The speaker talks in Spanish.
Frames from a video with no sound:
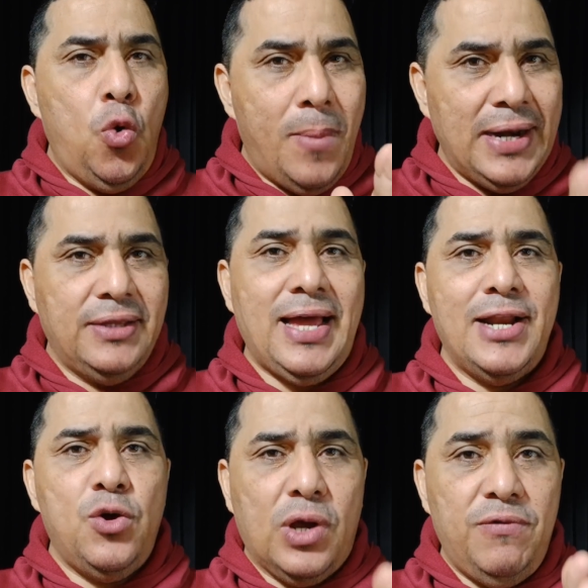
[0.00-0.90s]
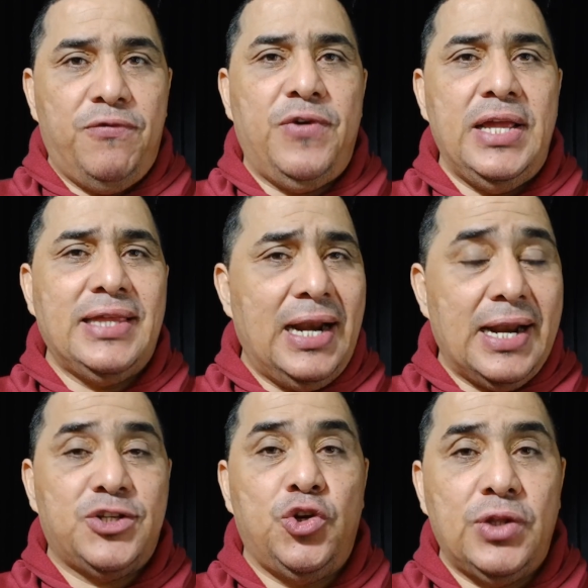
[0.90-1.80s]
humanitario que enfrenta la
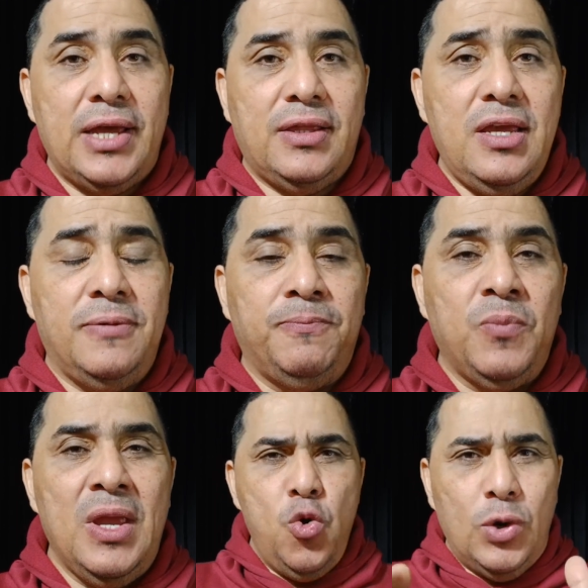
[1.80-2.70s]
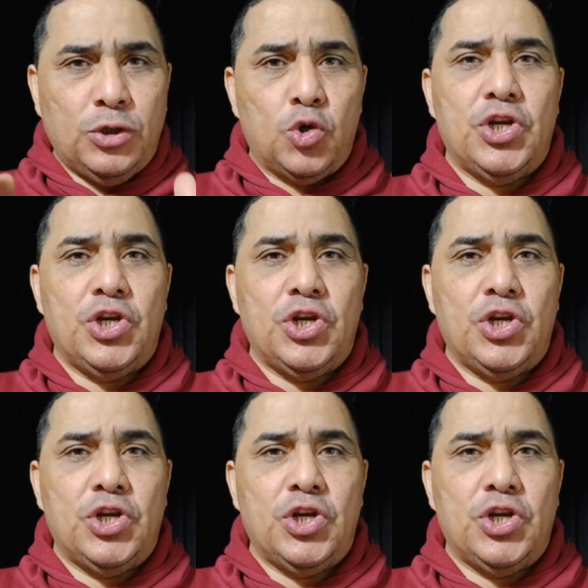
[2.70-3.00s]
nación de Haití, nuestros